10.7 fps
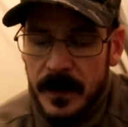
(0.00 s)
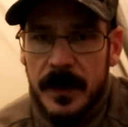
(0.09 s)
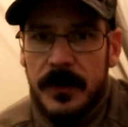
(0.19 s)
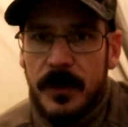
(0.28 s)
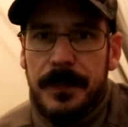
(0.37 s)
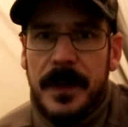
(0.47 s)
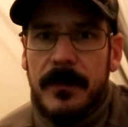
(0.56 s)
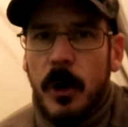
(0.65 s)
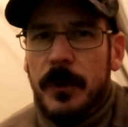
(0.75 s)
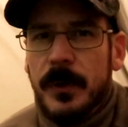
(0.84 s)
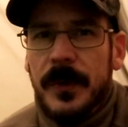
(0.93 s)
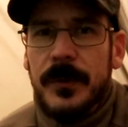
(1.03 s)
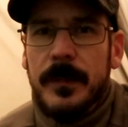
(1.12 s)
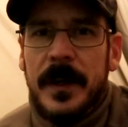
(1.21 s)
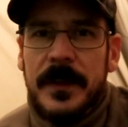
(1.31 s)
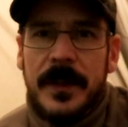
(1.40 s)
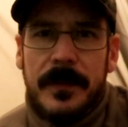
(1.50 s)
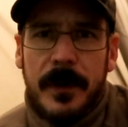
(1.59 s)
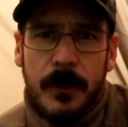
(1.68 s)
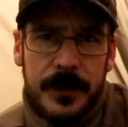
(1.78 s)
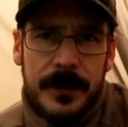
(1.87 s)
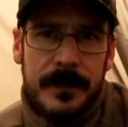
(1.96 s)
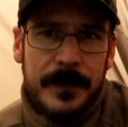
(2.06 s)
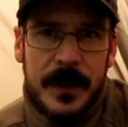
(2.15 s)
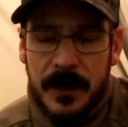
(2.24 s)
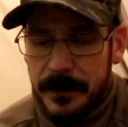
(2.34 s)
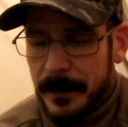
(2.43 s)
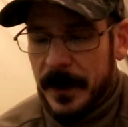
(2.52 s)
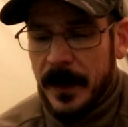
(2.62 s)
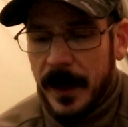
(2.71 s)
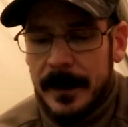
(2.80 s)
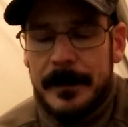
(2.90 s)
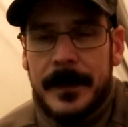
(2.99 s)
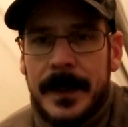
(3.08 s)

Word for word: in so vier Wochen oder so mache ich dann die Verlosung hier auf meinem Kanal.